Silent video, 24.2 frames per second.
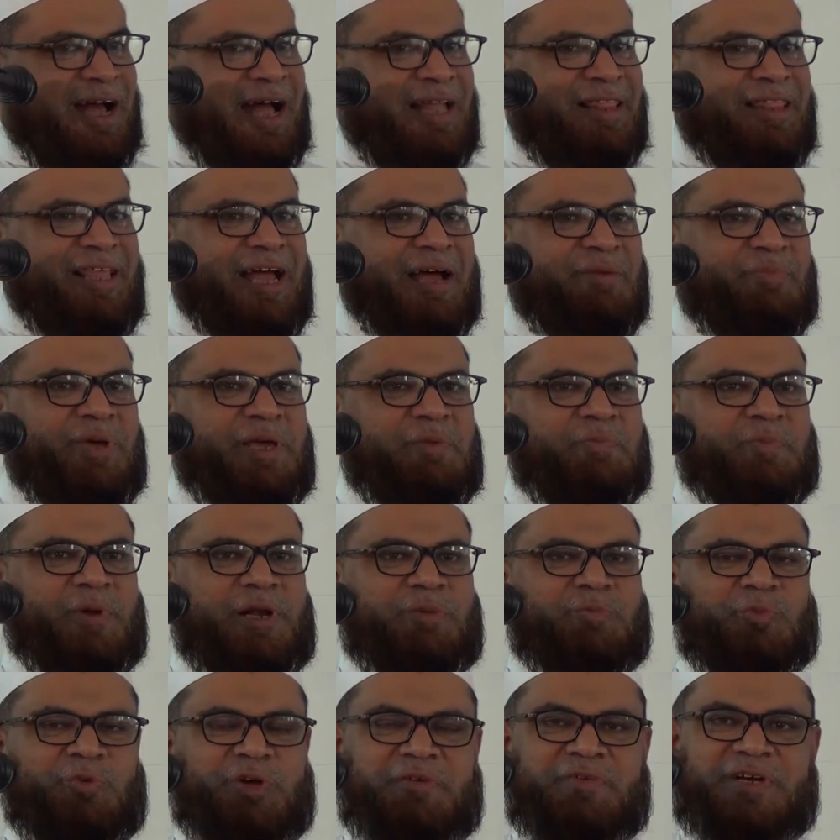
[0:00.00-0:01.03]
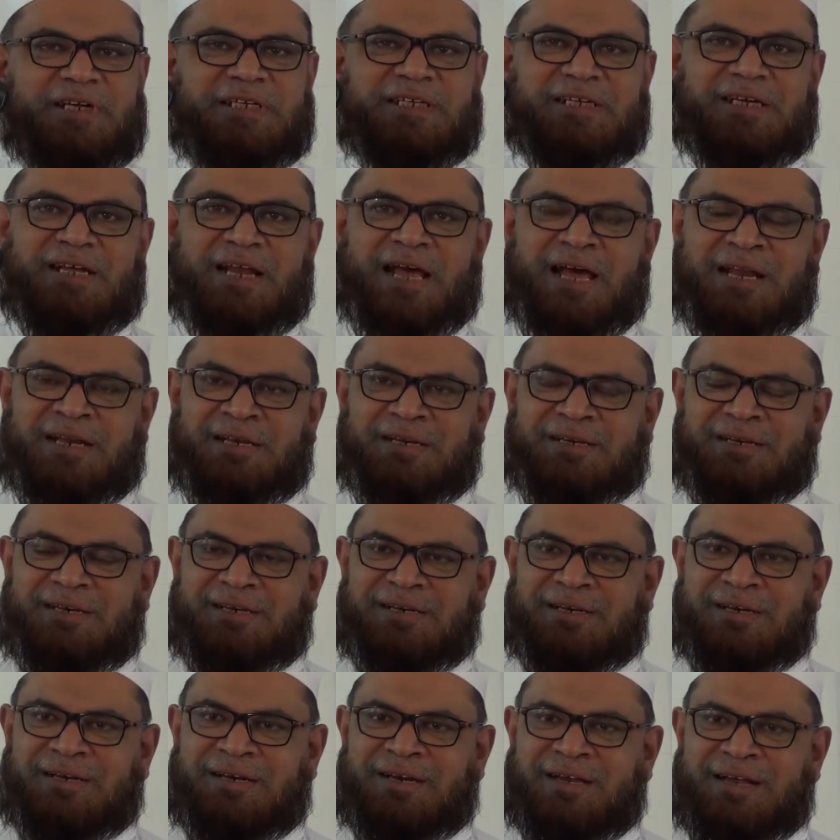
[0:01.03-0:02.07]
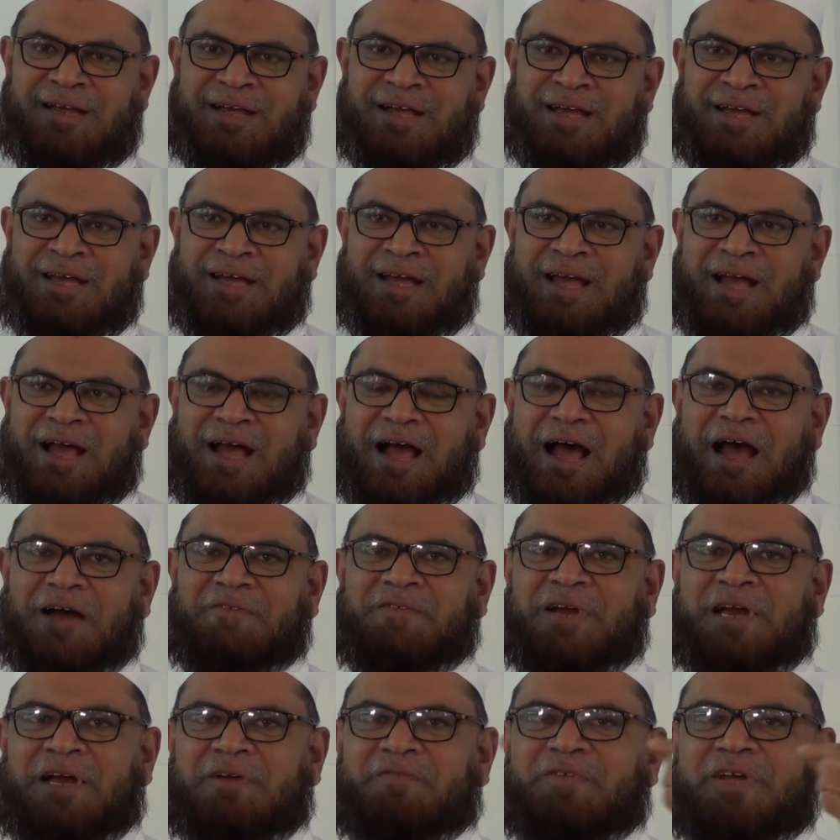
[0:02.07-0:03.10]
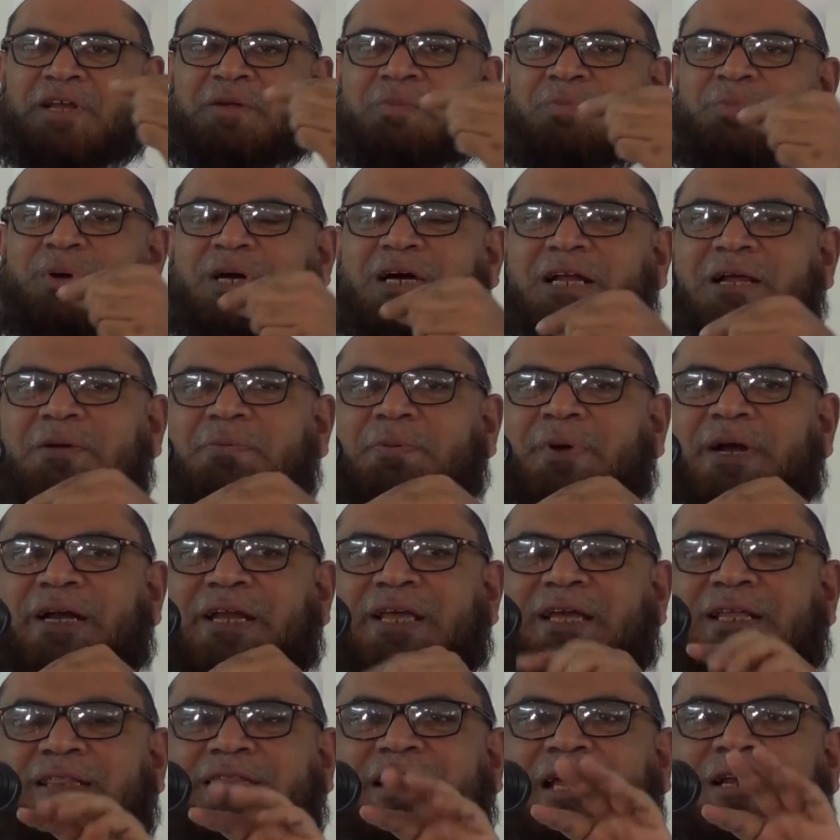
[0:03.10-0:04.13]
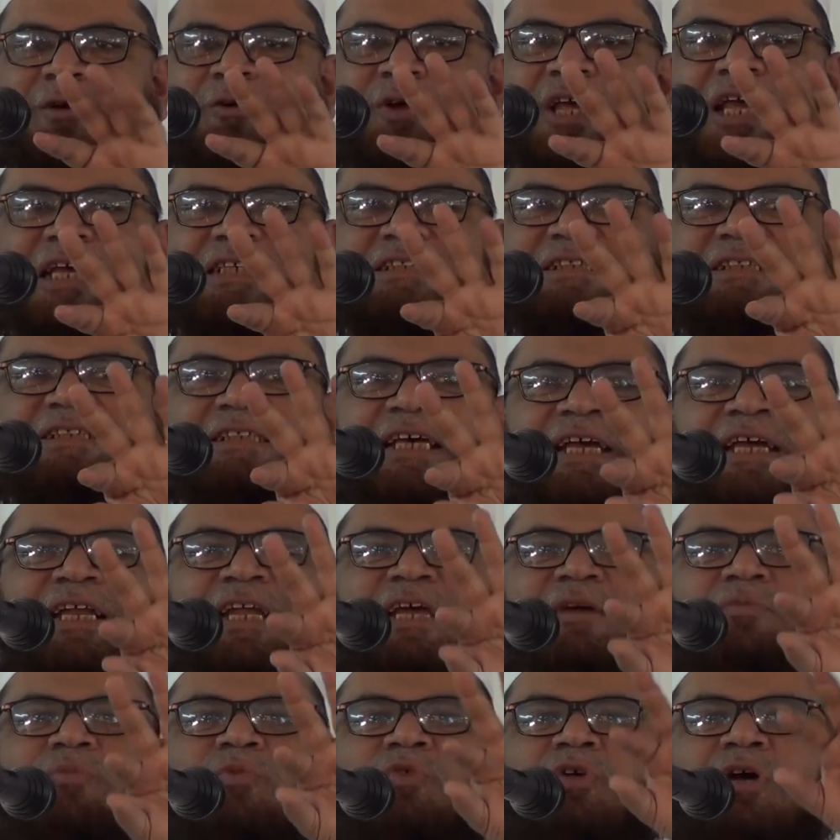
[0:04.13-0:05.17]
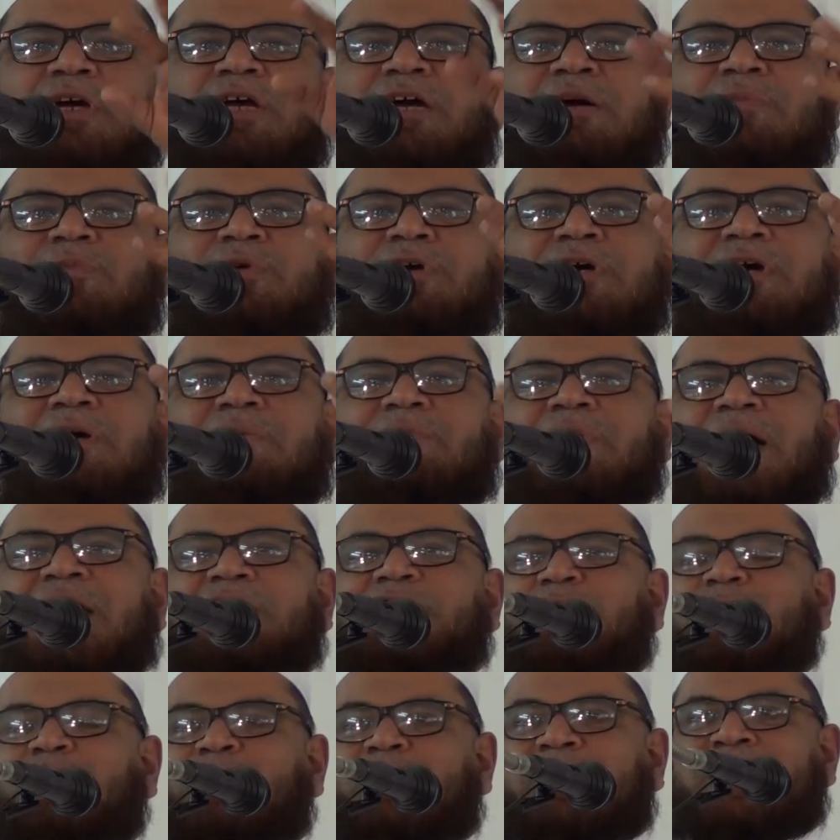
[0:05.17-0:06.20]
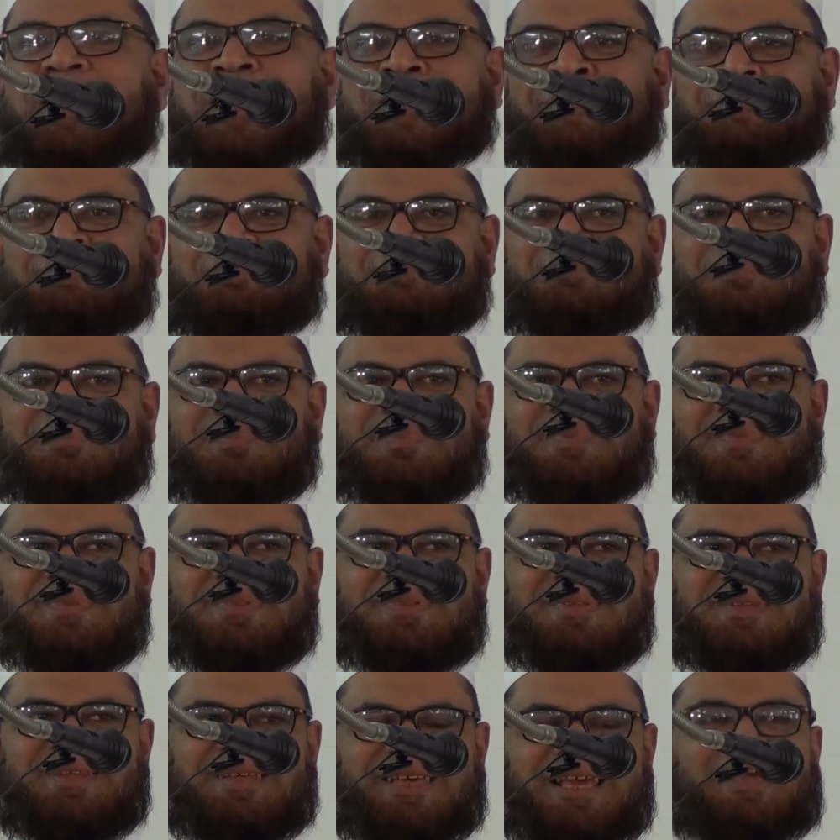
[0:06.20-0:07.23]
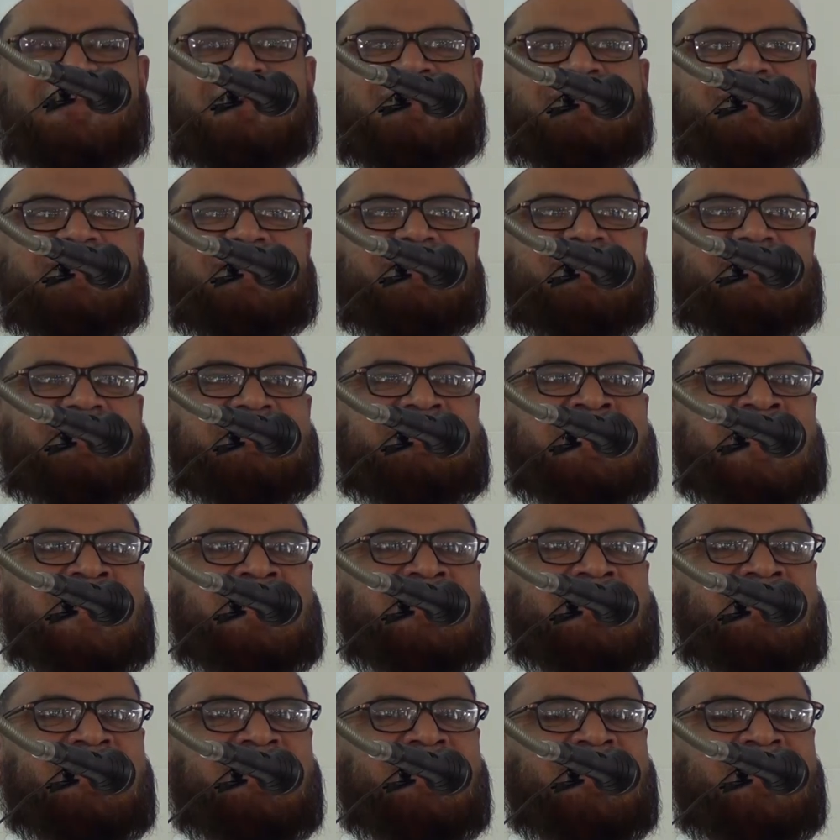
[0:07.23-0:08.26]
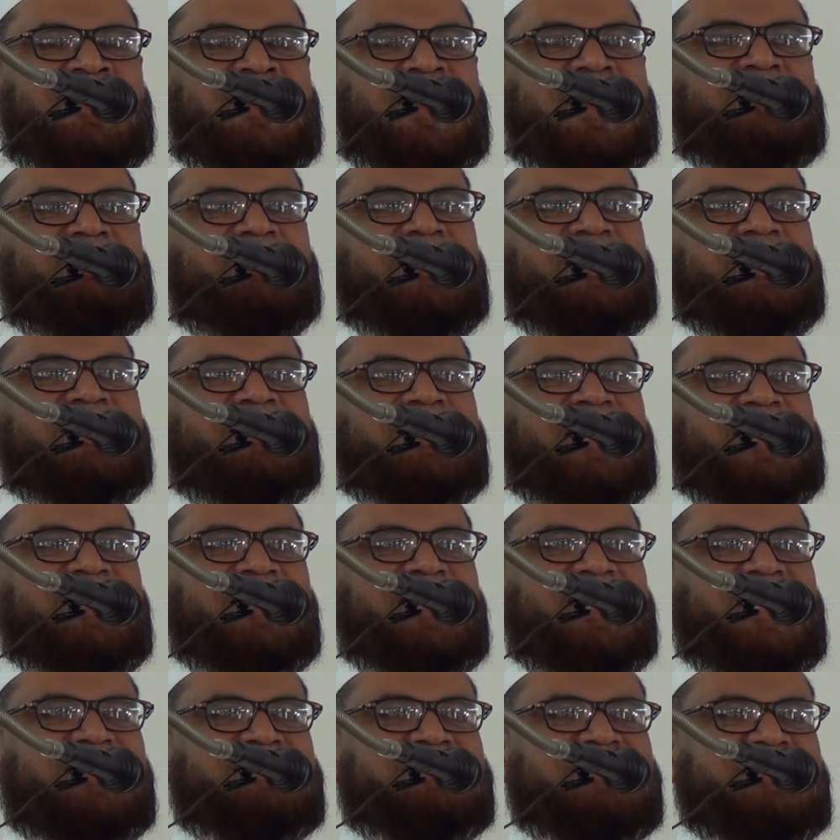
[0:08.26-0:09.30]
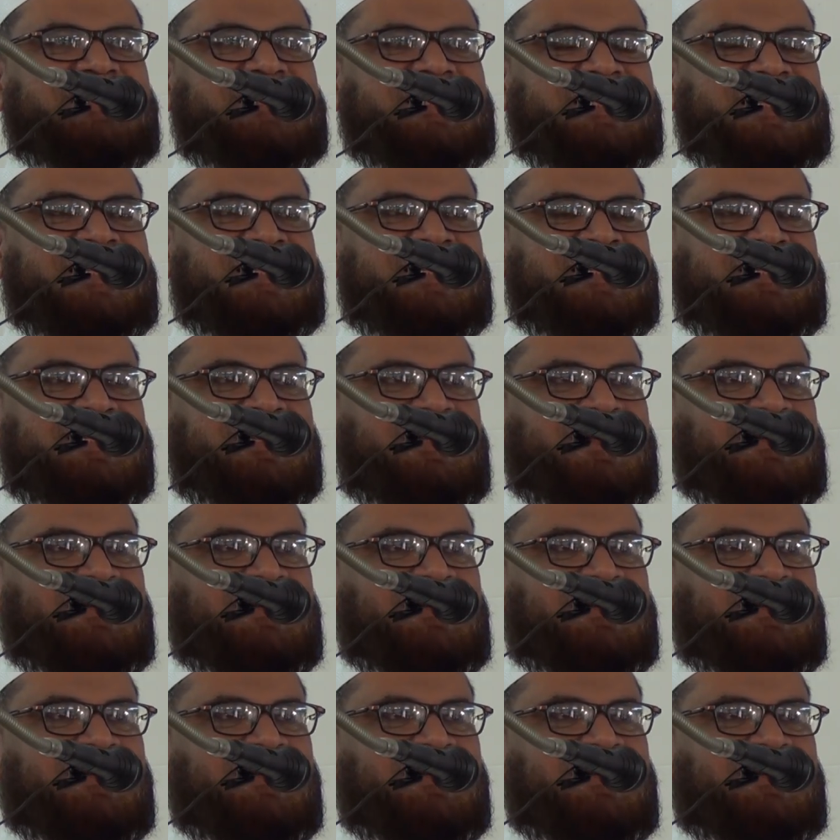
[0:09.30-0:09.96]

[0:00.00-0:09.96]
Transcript: அந்த அமைப்பில் முடிவெட்டுகிறான் அவள் விரும்புகிறபடி தன்னுடைய ஸ்டைலை முழுக்க முழுக்க மாற்றிக்கொள்கிறான் ஏனென்று கேட்டால் அவளை நான் நேசிக்கிறேன் என்று